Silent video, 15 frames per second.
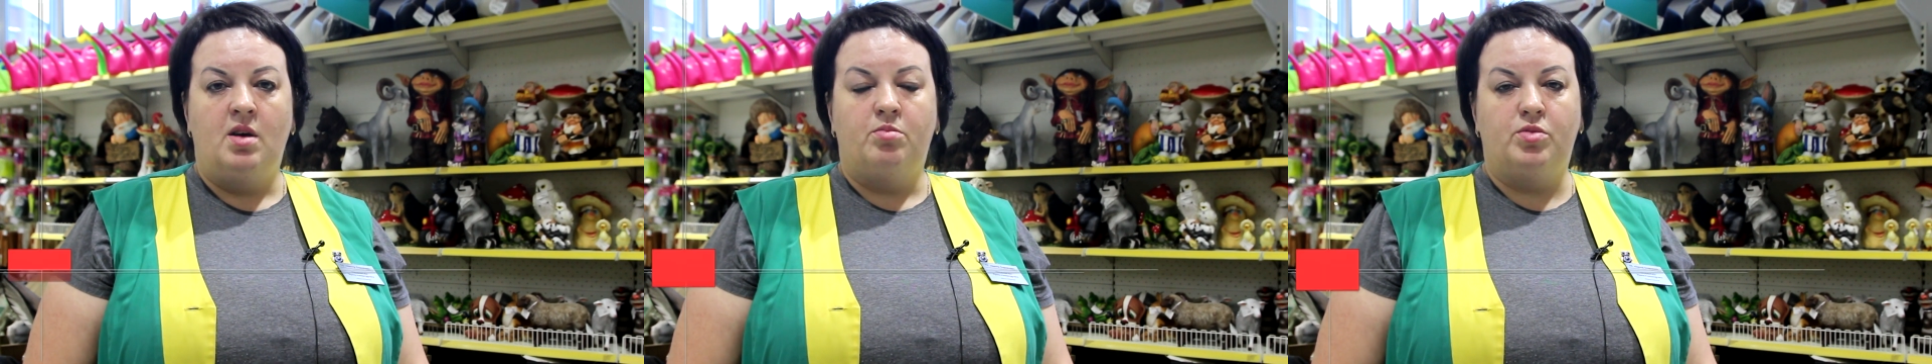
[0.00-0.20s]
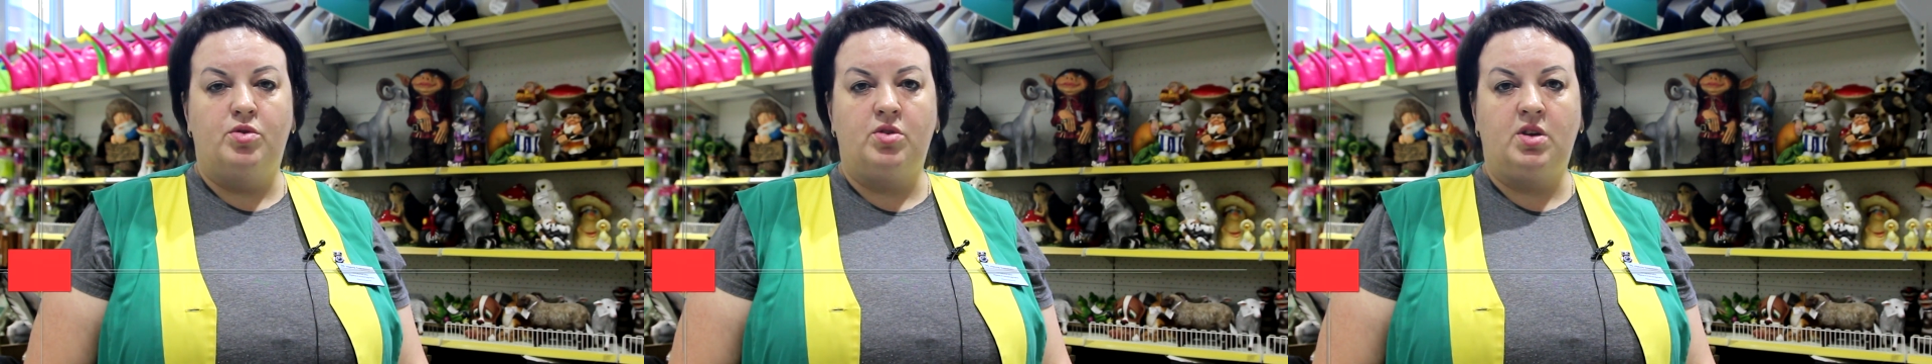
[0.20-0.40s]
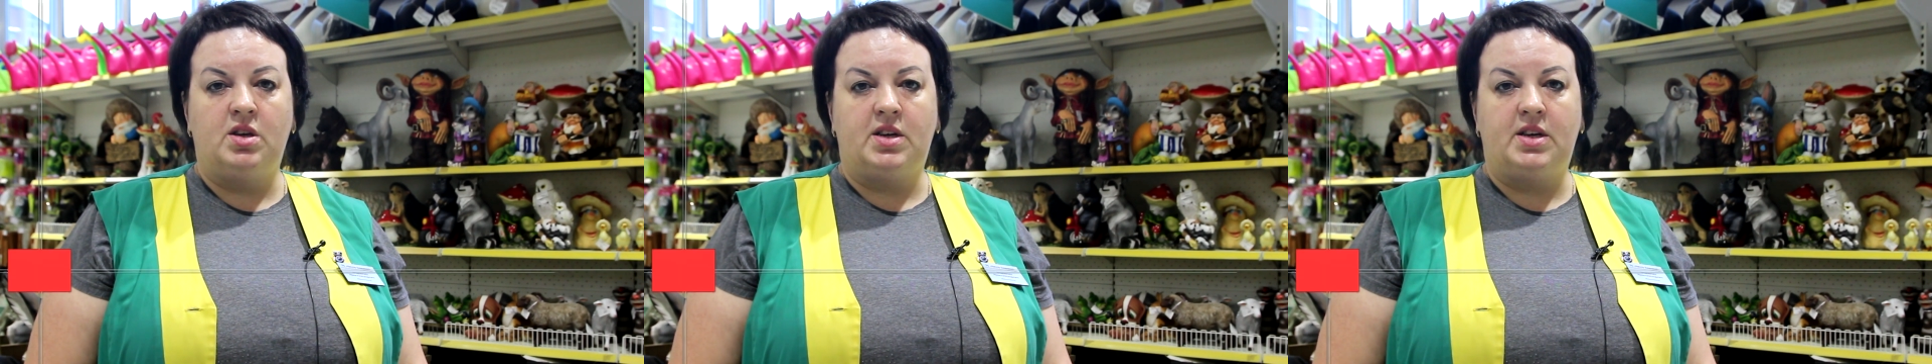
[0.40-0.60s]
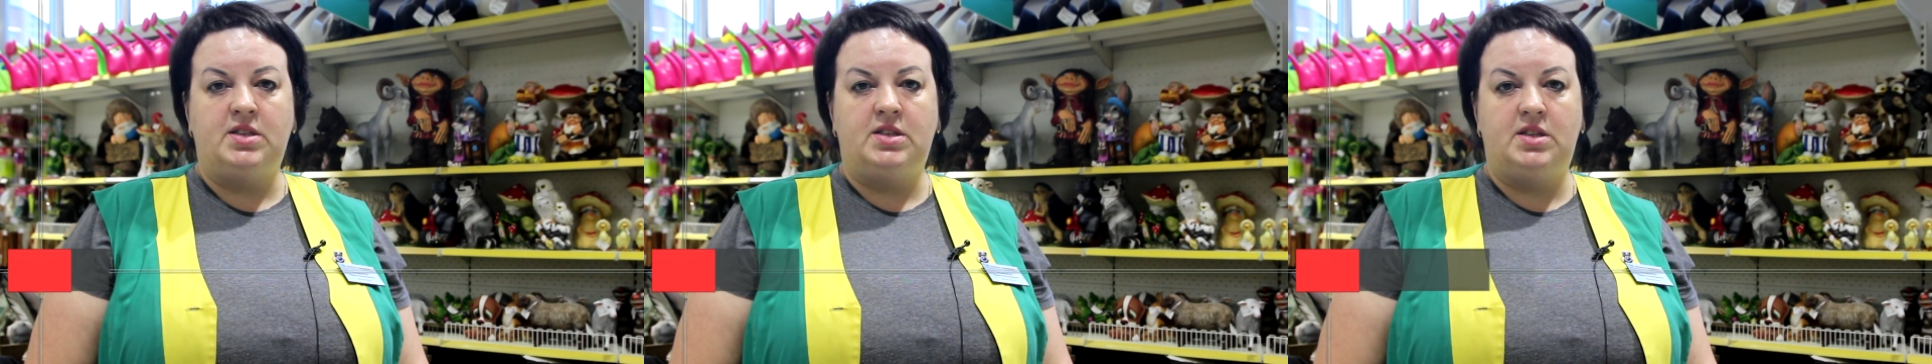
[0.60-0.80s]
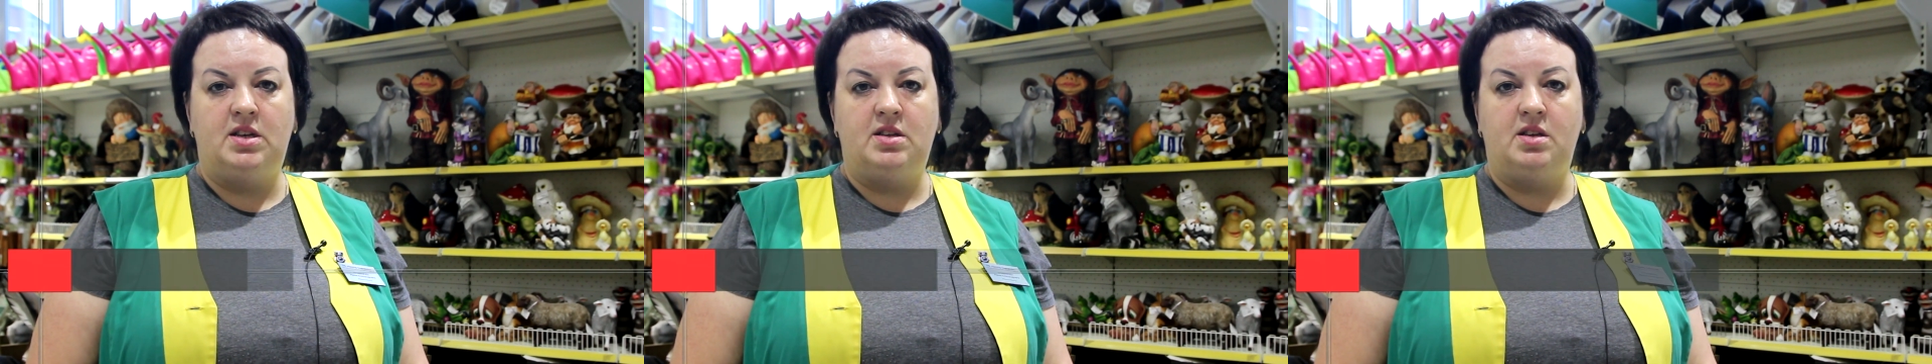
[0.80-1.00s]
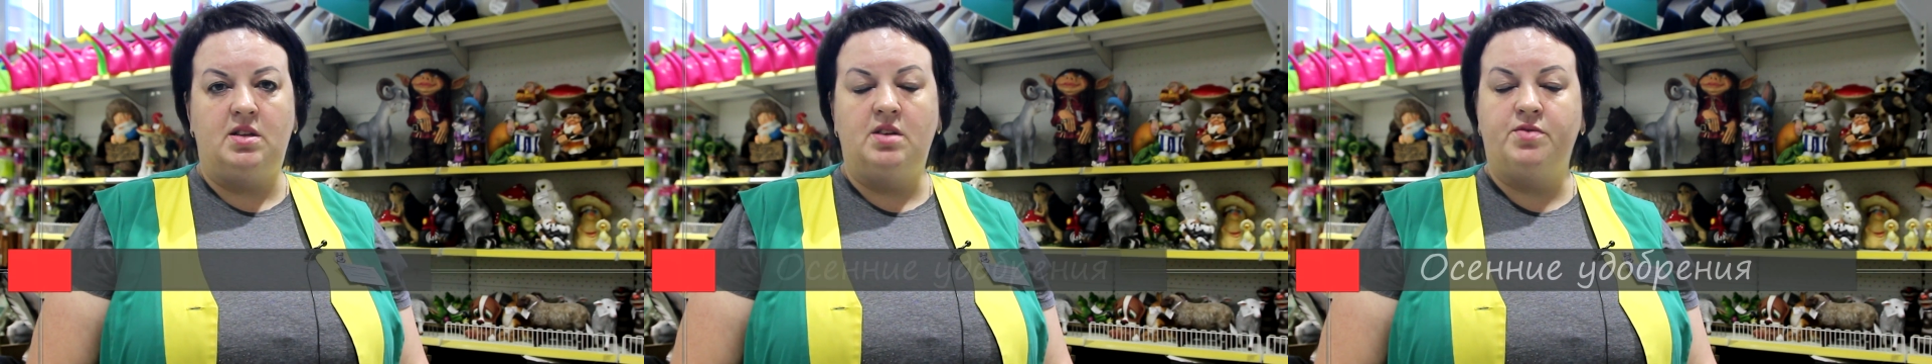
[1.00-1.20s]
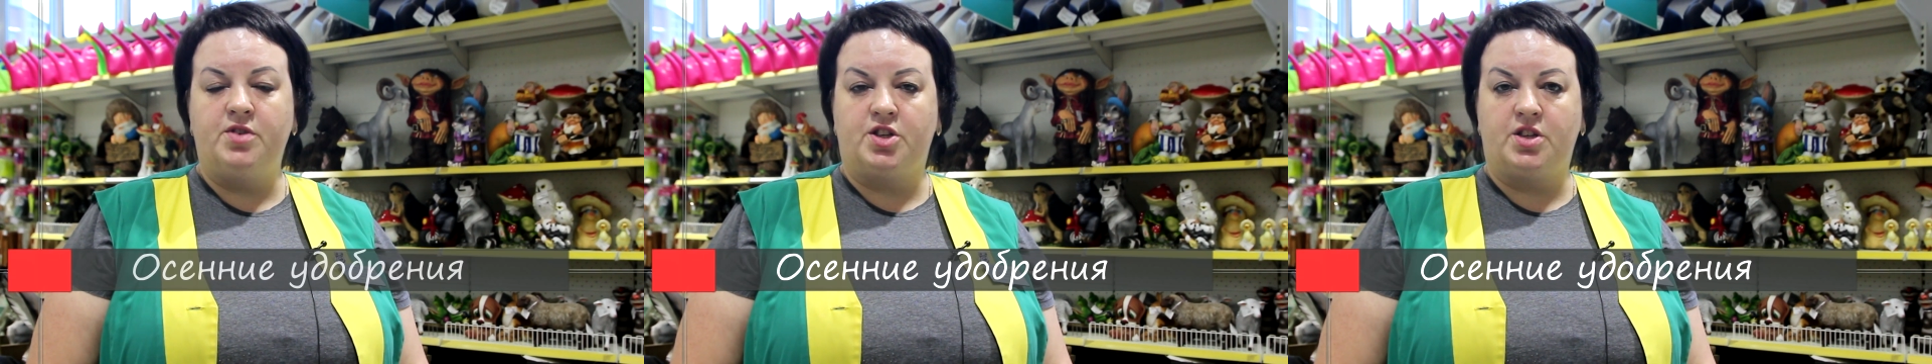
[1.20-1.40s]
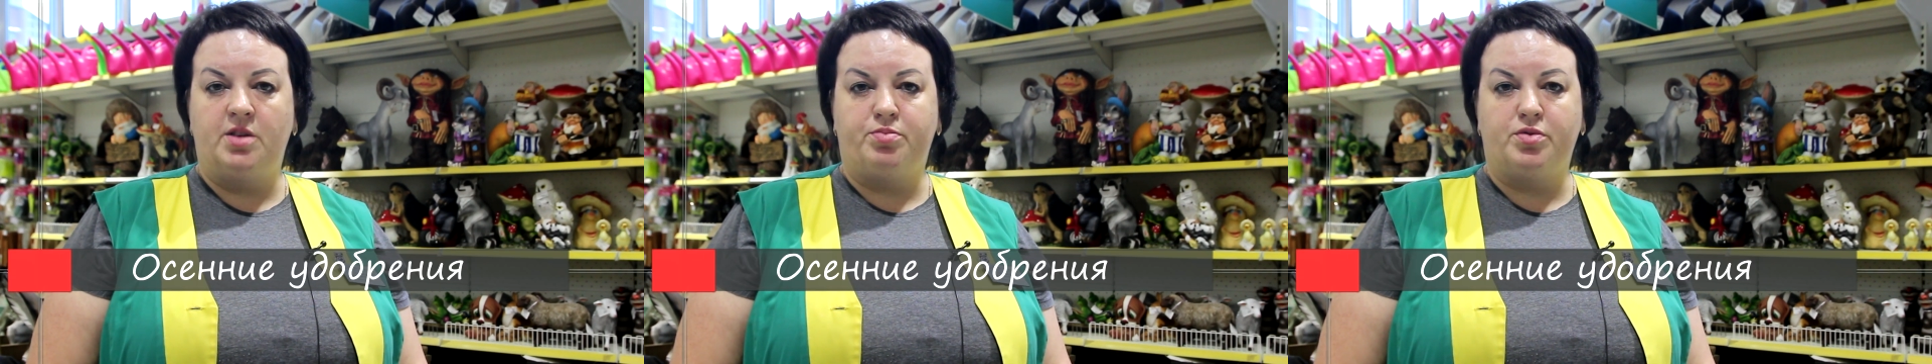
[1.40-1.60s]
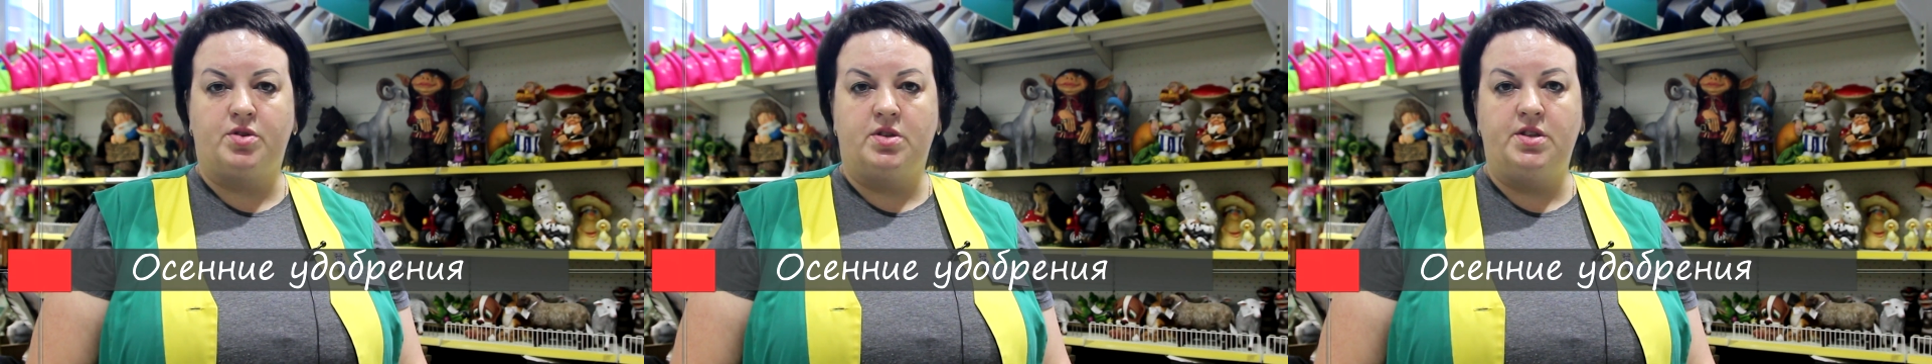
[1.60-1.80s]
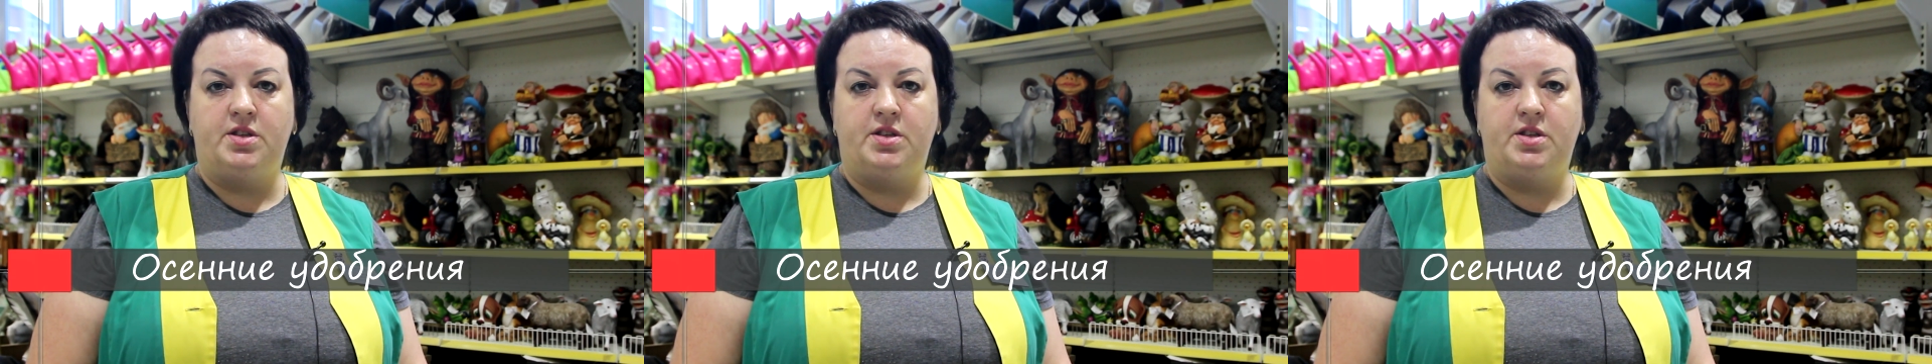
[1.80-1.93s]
многие растения не вышли после